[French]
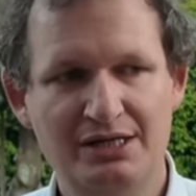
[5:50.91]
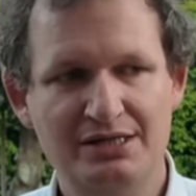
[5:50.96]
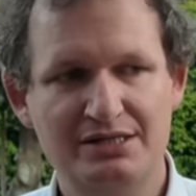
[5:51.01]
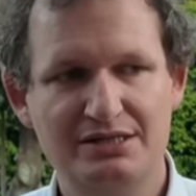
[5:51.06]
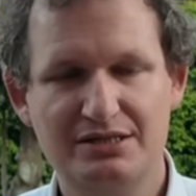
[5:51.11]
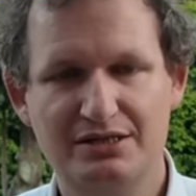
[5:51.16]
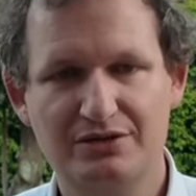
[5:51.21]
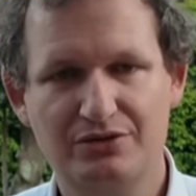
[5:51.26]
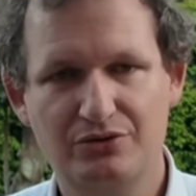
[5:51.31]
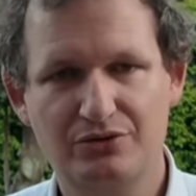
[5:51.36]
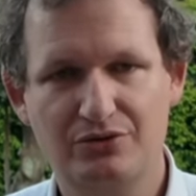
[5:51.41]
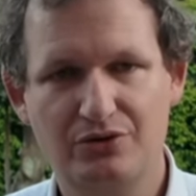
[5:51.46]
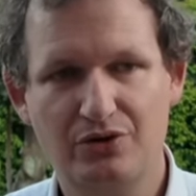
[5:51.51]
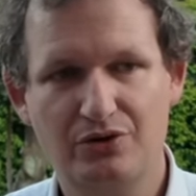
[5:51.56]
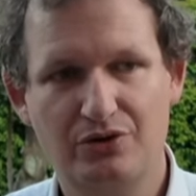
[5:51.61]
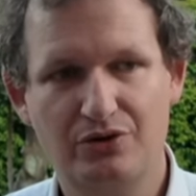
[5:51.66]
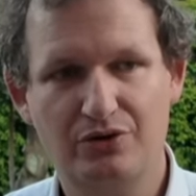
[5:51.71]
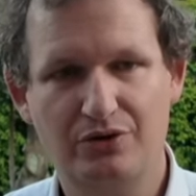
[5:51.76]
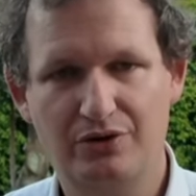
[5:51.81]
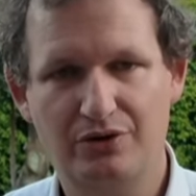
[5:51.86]
C'est que
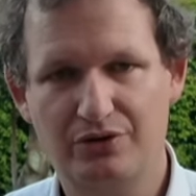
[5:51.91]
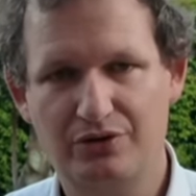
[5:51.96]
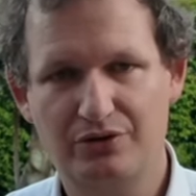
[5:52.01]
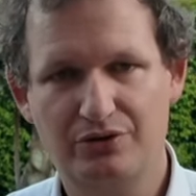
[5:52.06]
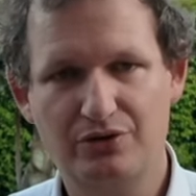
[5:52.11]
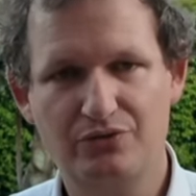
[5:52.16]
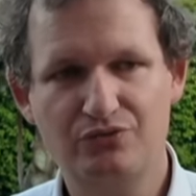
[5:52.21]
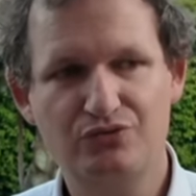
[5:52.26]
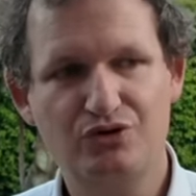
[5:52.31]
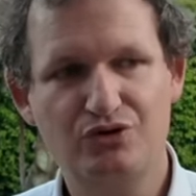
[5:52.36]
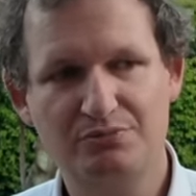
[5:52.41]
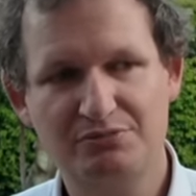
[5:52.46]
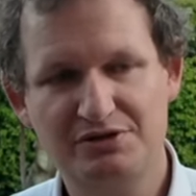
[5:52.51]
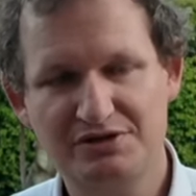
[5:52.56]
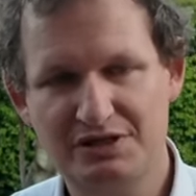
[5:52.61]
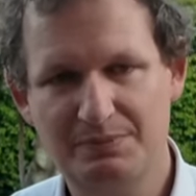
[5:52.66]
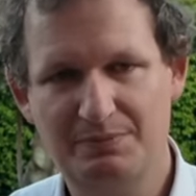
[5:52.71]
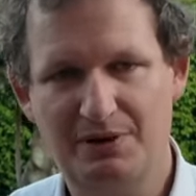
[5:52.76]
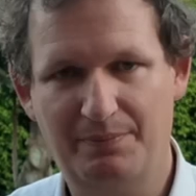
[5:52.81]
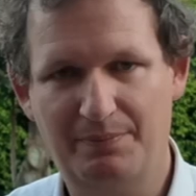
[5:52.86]
euh, quand, vous
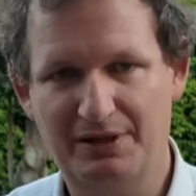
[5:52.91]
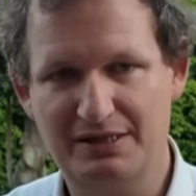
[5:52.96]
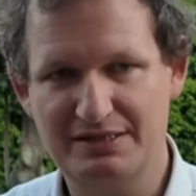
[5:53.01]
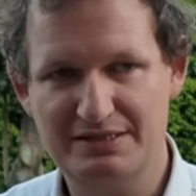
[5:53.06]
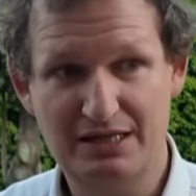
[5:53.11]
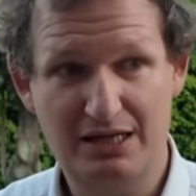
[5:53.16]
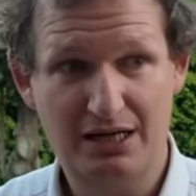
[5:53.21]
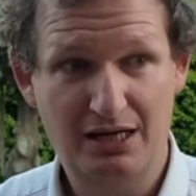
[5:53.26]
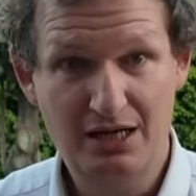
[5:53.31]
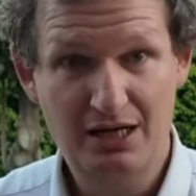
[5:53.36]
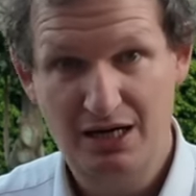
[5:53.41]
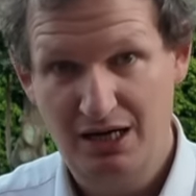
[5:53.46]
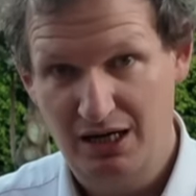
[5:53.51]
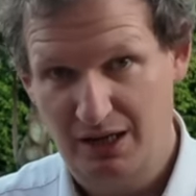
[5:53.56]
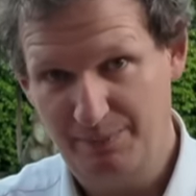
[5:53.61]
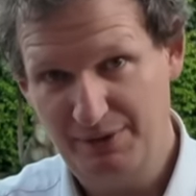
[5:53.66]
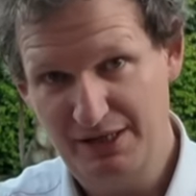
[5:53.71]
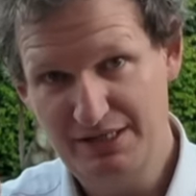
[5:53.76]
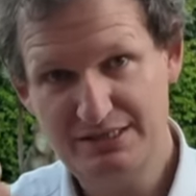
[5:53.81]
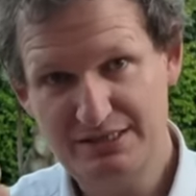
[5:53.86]
commencez par perdre ça,
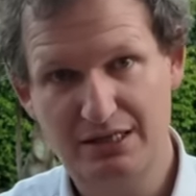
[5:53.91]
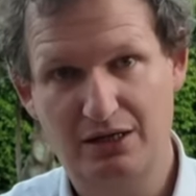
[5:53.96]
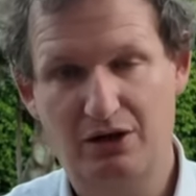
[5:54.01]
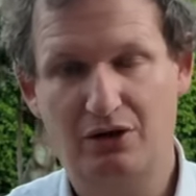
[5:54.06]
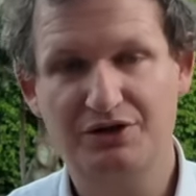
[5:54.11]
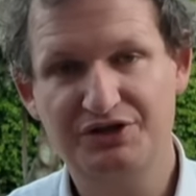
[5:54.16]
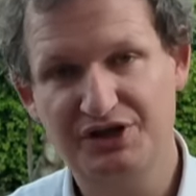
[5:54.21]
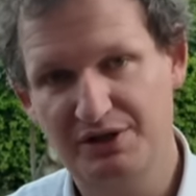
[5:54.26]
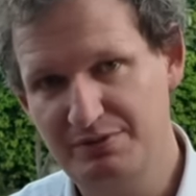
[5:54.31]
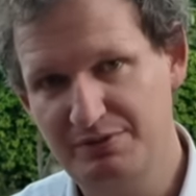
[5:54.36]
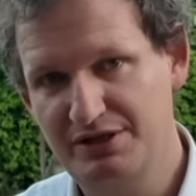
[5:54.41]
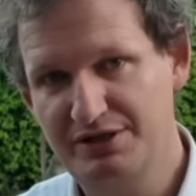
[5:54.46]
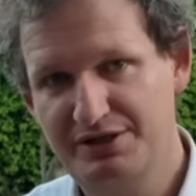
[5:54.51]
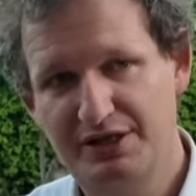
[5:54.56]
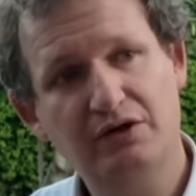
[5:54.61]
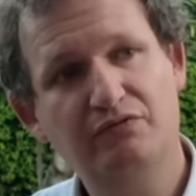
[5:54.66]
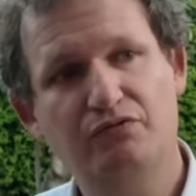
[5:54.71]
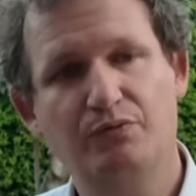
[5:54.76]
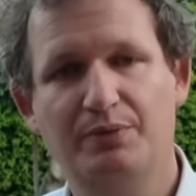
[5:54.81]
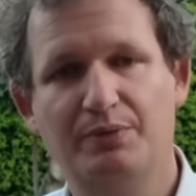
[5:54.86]
après, c'est la
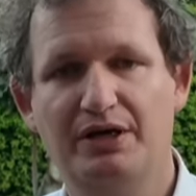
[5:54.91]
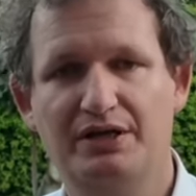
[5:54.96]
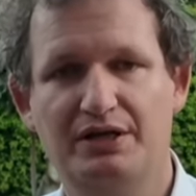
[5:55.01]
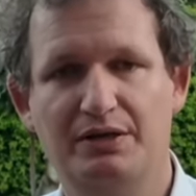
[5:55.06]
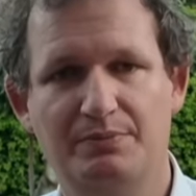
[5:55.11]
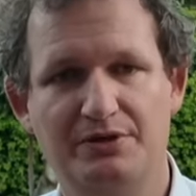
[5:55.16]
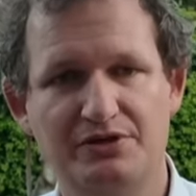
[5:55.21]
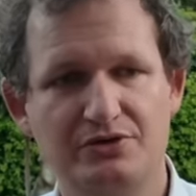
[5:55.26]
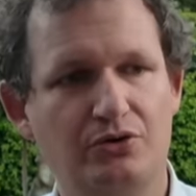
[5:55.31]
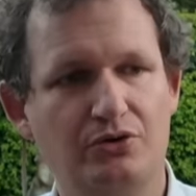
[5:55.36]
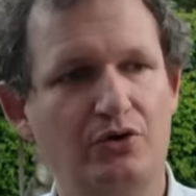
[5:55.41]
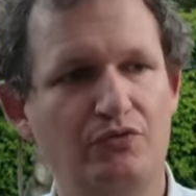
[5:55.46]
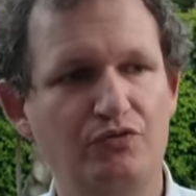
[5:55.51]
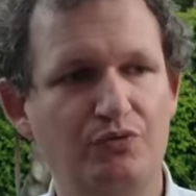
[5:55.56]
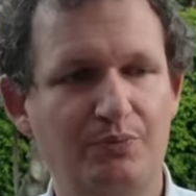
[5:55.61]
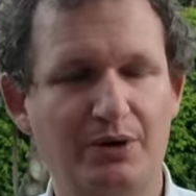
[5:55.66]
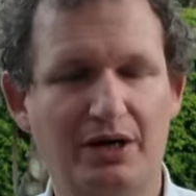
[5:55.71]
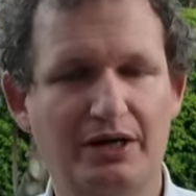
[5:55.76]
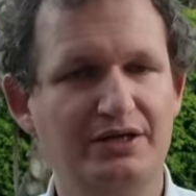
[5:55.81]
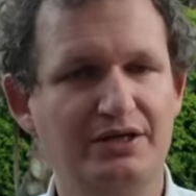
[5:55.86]
rentabilité que vous perdez. Parce que quand vous
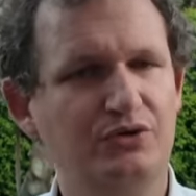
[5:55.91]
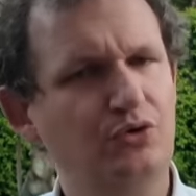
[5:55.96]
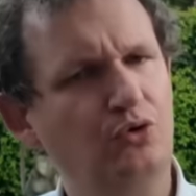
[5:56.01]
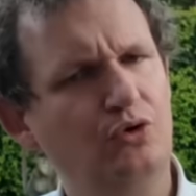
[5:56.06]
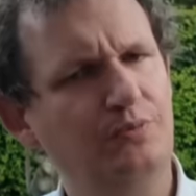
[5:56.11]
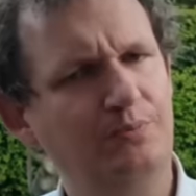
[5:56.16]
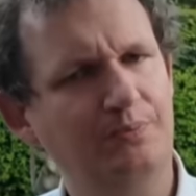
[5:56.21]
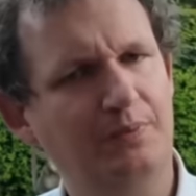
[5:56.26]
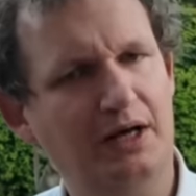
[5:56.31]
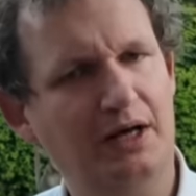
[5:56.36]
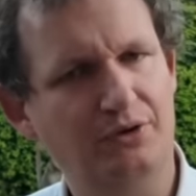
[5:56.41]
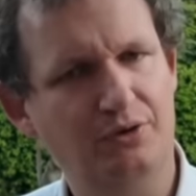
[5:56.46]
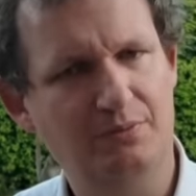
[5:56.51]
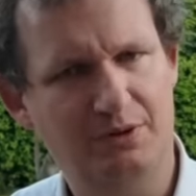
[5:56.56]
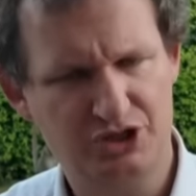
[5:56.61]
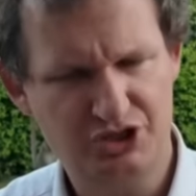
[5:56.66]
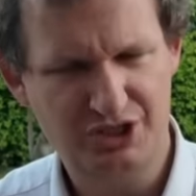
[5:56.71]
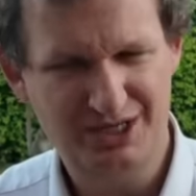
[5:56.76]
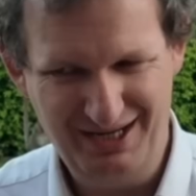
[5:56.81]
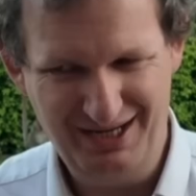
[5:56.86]
perdez trop de parts de
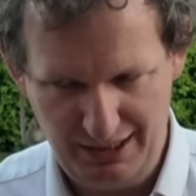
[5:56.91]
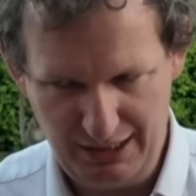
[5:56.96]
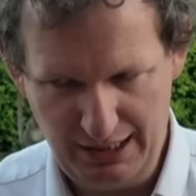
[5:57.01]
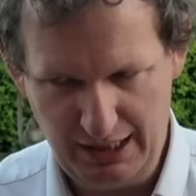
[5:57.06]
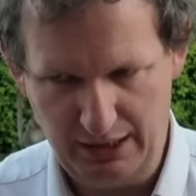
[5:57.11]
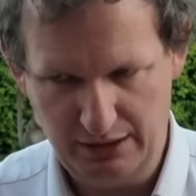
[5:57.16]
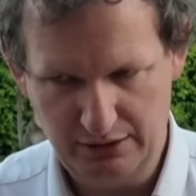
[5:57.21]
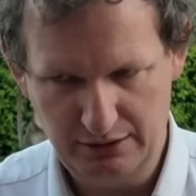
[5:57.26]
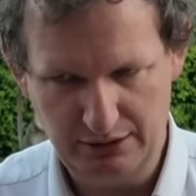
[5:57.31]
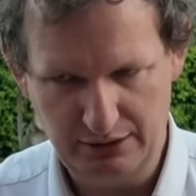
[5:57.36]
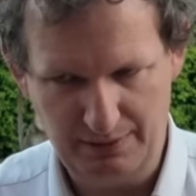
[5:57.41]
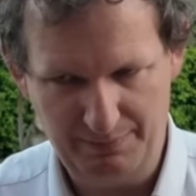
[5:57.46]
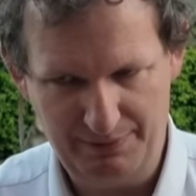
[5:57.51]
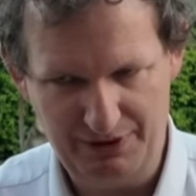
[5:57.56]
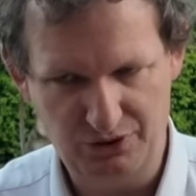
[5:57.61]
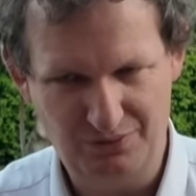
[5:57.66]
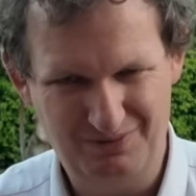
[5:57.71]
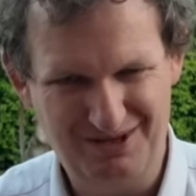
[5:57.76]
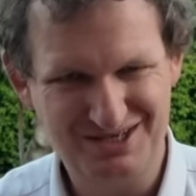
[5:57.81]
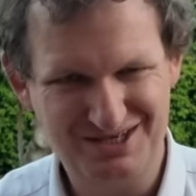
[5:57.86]
marché, et là, la
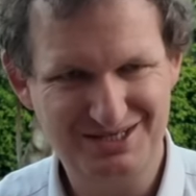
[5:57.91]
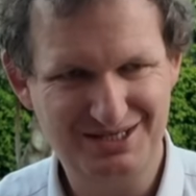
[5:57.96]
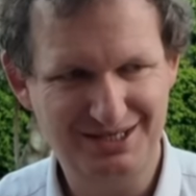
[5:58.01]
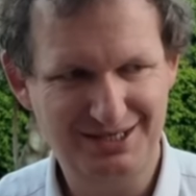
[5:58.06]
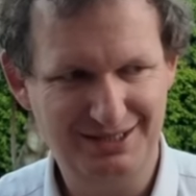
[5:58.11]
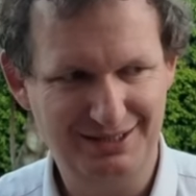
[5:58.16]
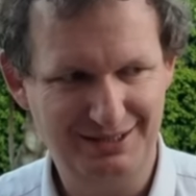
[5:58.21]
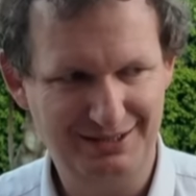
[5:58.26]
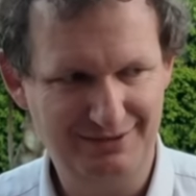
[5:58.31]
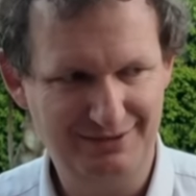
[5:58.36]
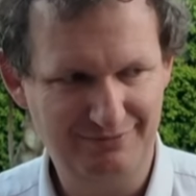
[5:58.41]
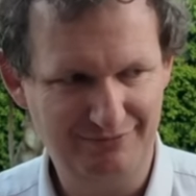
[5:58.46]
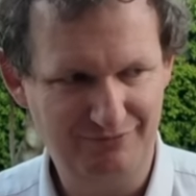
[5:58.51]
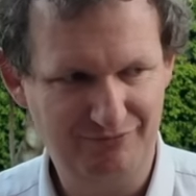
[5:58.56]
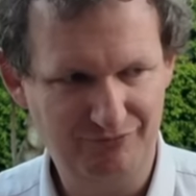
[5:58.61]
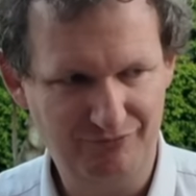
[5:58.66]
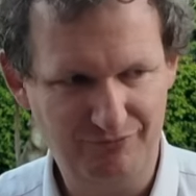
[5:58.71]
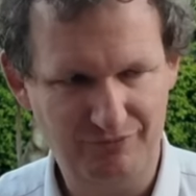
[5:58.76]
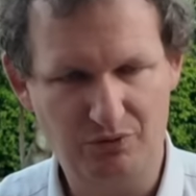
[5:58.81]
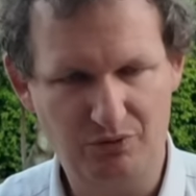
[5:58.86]
part de marché,
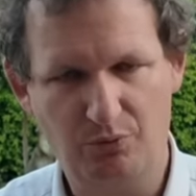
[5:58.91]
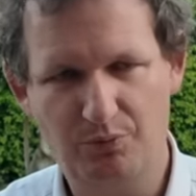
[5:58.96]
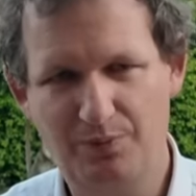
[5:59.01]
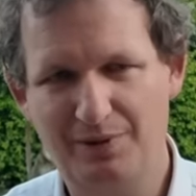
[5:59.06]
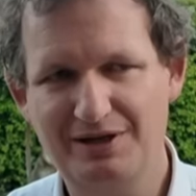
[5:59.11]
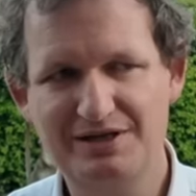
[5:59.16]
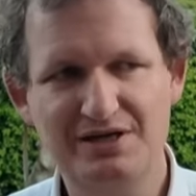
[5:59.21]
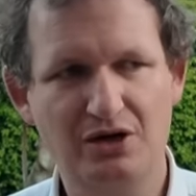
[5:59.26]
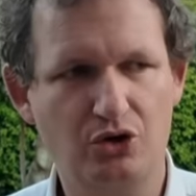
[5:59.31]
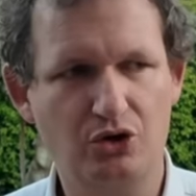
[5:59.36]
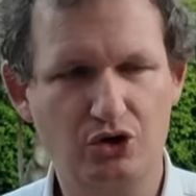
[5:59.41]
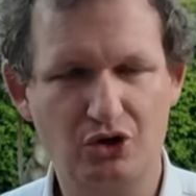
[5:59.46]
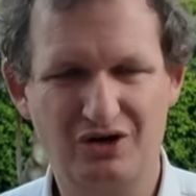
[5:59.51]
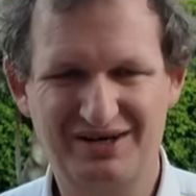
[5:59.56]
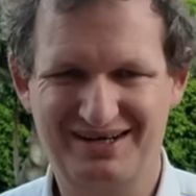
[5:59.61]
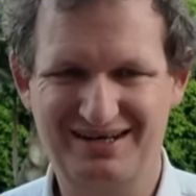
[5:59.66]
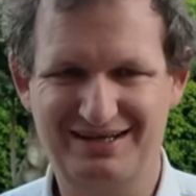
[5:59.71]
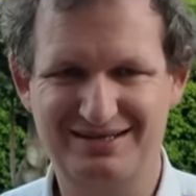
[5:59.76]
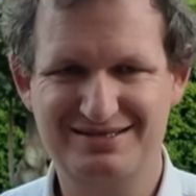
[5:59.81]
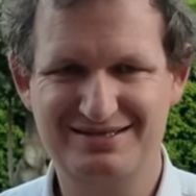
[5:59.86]
on ne peut pas dire encore
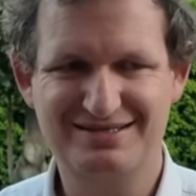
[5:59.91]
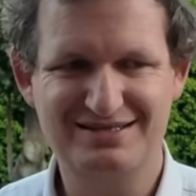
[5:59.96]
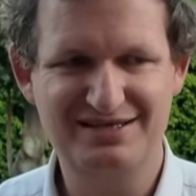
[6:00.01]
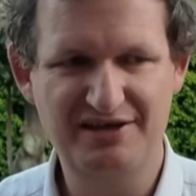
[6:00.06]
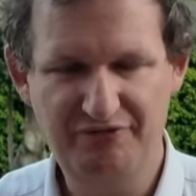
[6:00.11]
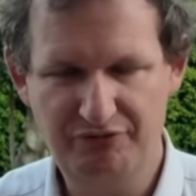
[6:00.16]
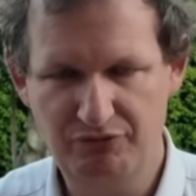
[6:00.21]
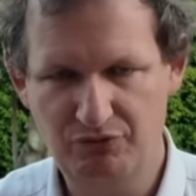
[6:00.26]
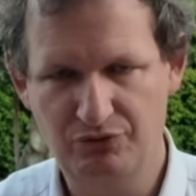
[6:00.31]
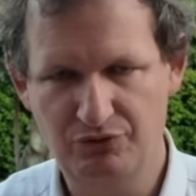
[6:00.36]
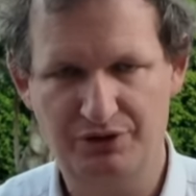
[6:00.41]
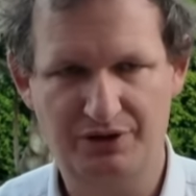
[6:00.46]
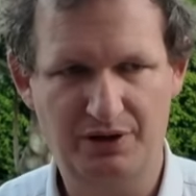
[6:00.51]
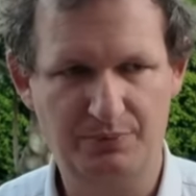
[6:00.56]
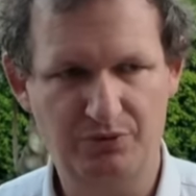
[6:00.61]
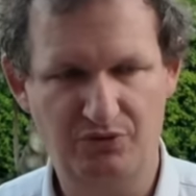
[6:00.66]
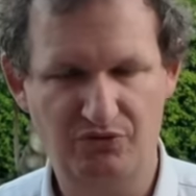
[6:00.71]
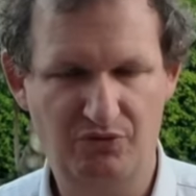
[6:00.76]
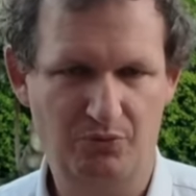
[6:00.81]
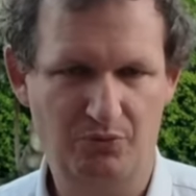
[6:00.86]
qu'elle s'effondre d'un
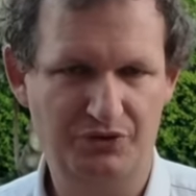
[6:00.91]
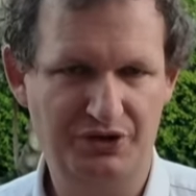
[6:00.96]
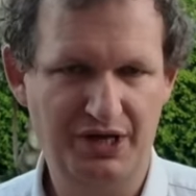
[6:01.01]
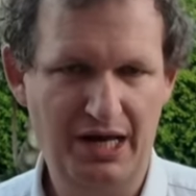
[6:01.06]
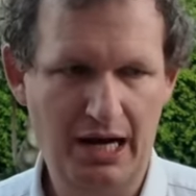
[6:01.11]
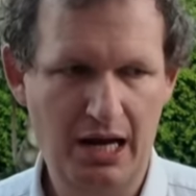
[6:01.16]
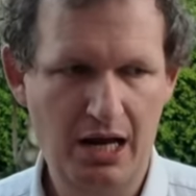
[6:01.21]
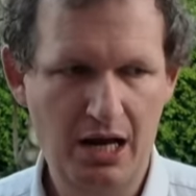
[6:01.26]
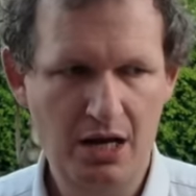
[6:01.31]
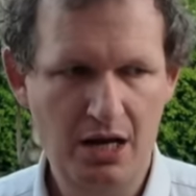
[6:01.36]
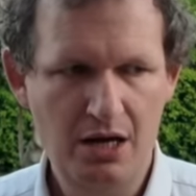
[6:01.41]
point de vue mondial,